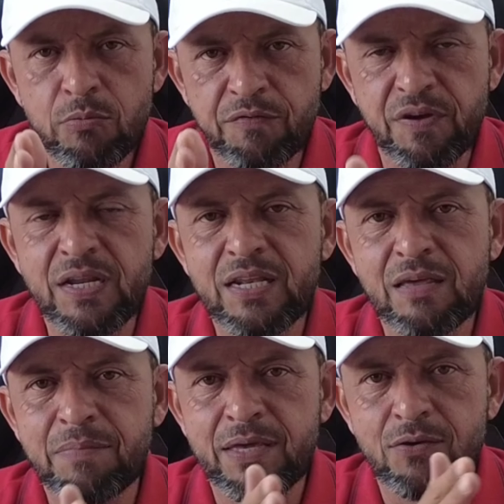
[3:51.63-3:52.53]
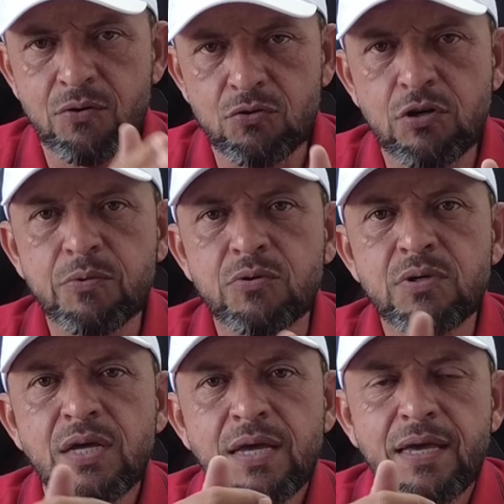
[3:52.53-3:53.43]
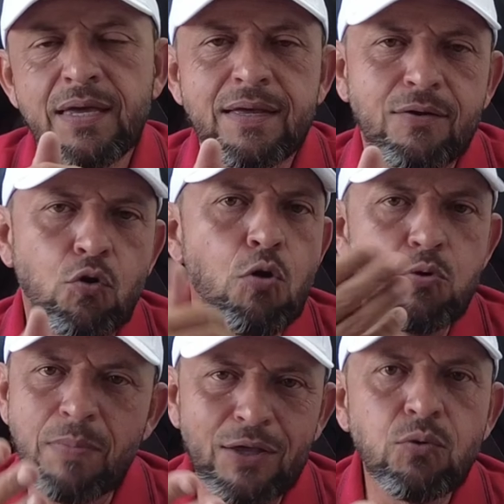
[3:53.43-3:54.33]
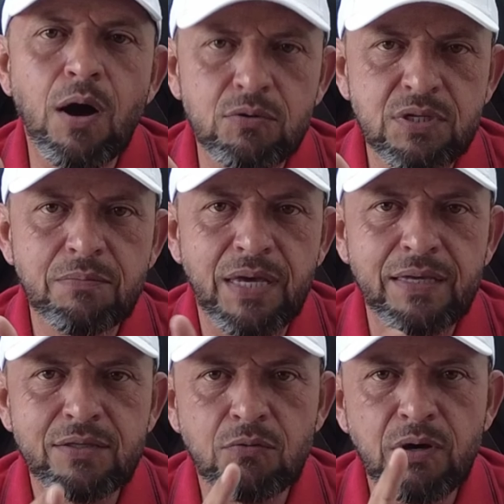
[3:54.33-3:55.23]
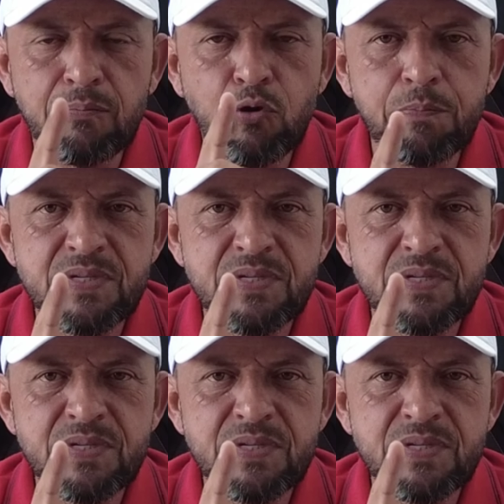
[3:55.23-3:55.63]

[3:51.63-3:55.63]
como eu falei, ele é bem econômico, é, como o manual também. Então, uma boa